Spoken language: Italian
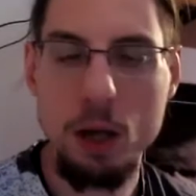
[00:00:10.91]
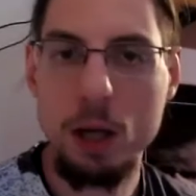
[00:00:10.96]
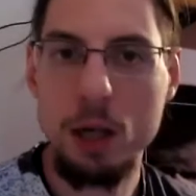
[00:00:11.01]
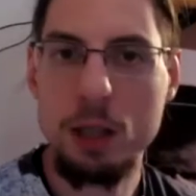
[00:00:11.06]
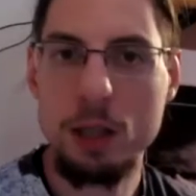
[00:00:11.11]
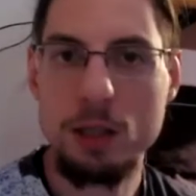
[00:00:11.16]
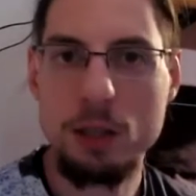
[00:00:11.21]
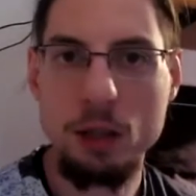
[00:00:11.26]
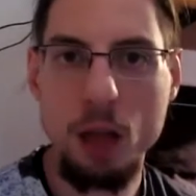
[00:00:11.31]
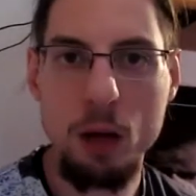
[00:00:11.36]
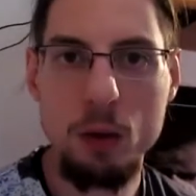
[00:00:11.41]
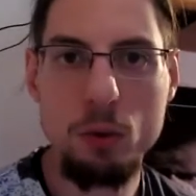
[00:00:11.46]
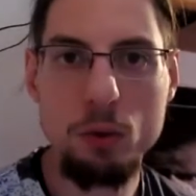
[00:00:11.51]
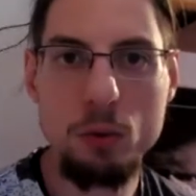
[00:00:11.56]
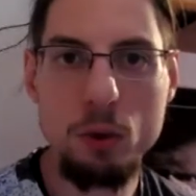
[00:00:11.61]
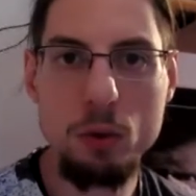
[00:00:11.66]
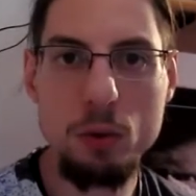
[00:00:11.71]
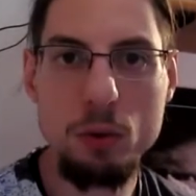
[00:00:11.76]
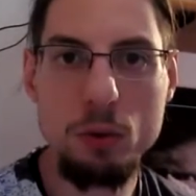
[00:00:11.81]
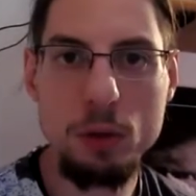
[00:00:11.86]

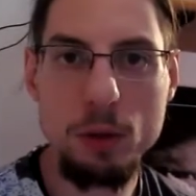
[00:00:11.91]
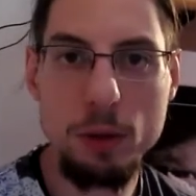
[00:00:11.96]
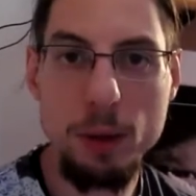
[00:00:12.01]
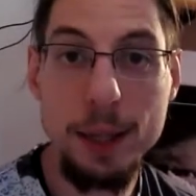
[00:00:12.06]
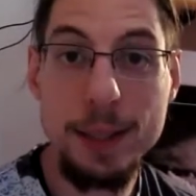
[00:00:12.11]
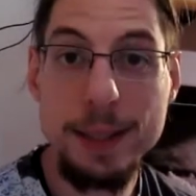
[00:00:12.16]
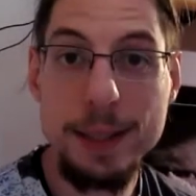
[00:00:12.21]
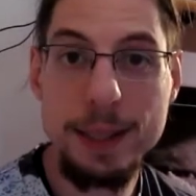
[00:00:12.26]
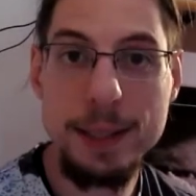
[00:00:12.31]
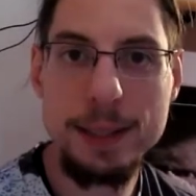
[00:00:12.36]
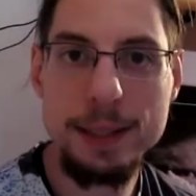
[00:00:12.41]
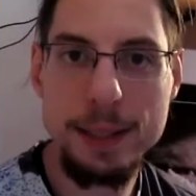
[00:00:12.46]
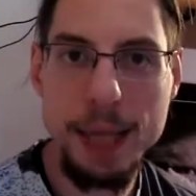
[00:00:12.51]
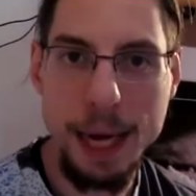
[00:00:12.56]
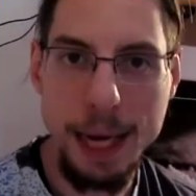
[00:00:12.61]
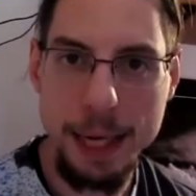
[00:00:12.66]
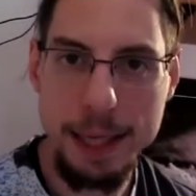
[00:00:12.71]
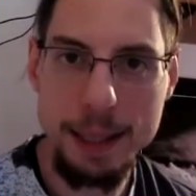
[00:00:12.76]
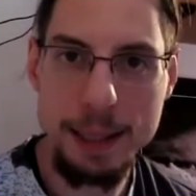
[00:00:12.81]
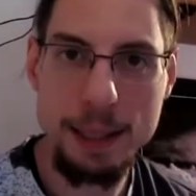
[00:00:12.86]
Saluto tutti quanti gli
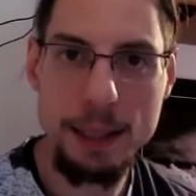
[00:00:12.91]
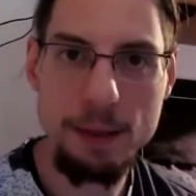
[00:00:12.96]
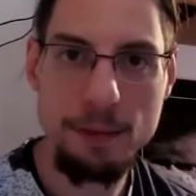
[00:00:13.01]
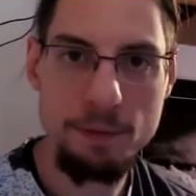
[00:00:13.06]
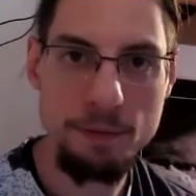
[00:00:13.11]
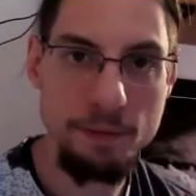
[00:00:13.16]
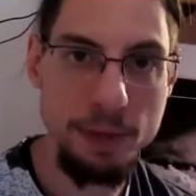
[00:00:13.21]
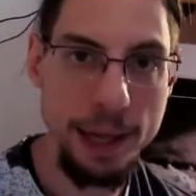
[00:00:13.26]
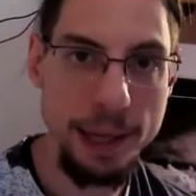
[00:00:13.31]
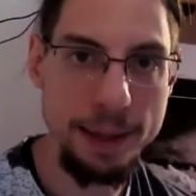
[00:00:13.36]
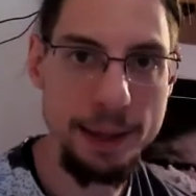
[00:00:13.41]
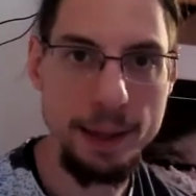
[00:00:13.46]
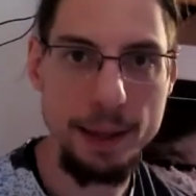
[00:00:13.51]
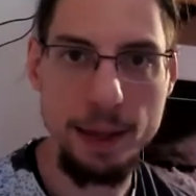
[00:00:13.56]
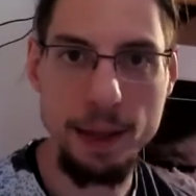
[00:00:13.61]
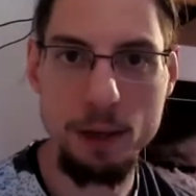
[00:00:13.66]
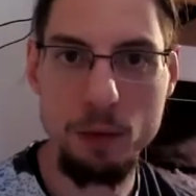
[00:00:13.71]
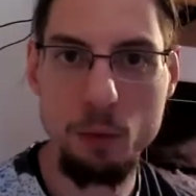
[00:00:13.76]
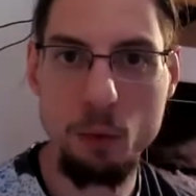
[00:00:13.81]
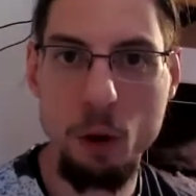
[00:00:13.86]
iscritti,
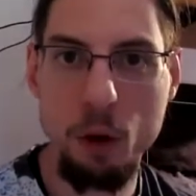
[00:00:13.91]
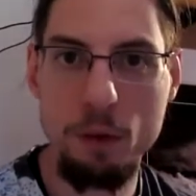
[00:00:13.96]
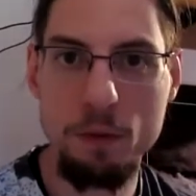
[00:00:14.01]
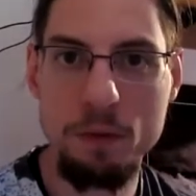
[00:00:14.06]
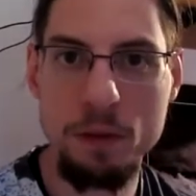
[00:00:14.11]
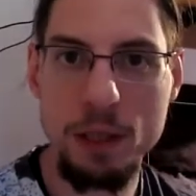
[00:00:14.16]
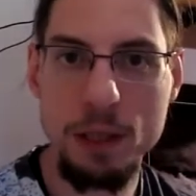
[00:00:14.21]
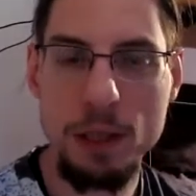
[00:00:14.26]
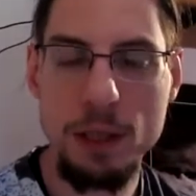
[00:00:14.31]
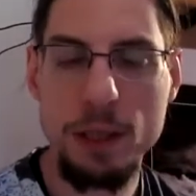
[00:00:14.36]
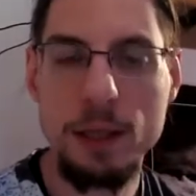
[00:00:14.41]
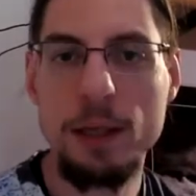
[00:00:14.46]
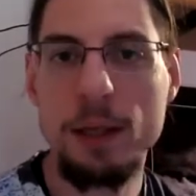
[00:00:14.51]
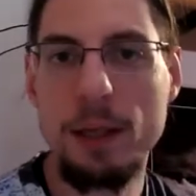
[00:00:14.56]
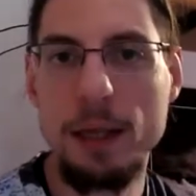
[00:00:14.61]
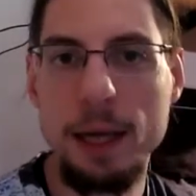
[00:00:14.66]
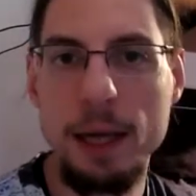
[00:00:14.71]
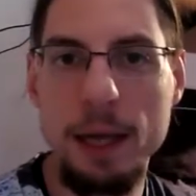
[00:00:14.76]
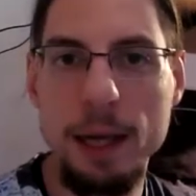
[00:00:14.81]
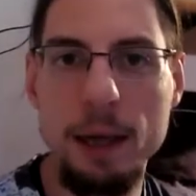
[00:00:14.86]
vecchi e nuovi,
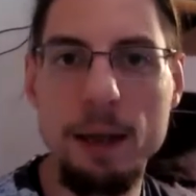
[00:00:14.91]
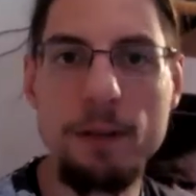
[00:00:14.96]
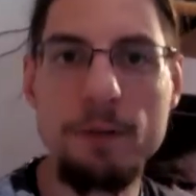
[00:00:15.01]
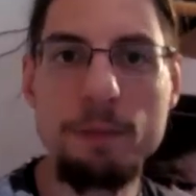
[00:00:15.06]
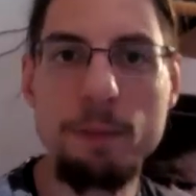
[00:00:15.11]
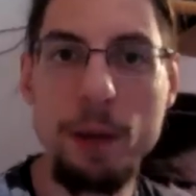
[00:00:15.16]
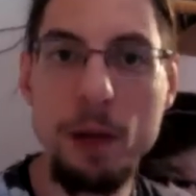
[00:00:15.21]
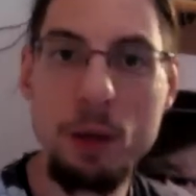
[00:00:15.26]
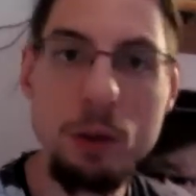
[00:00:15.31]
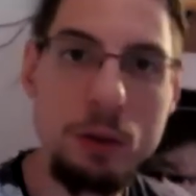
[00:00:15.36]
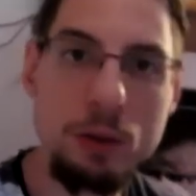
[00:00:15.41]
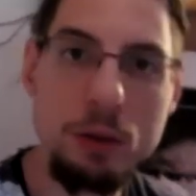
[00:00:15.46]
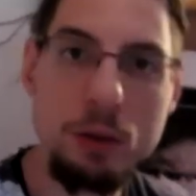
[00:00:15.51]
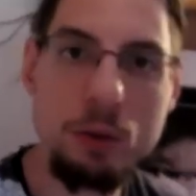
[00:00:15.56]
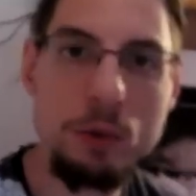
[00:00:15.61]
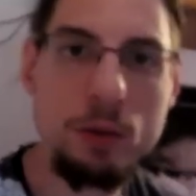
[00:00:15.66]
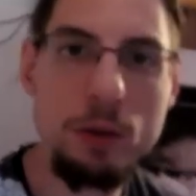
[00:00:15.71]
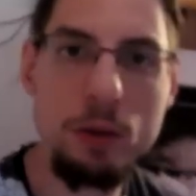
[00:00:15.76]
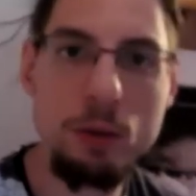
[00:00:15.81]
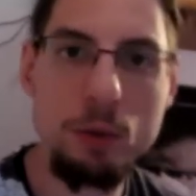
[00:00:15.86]
e spero di
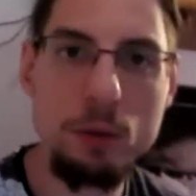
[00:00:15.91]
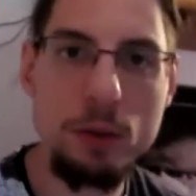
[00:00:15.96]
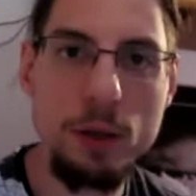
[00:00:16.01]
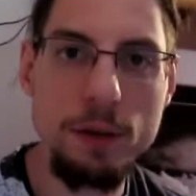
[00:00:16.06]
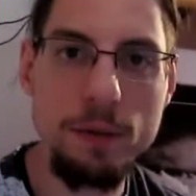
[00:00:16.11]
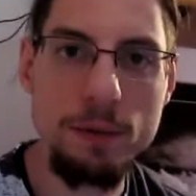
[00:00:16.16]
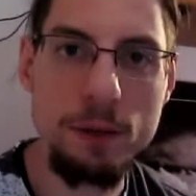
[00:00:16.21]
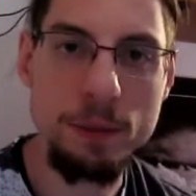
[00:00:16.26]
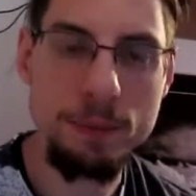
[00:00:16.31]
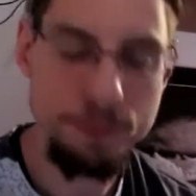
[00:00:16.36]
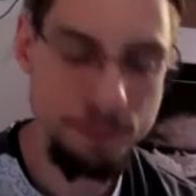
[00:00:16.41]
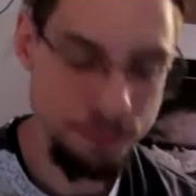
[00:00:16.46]
non deludervi.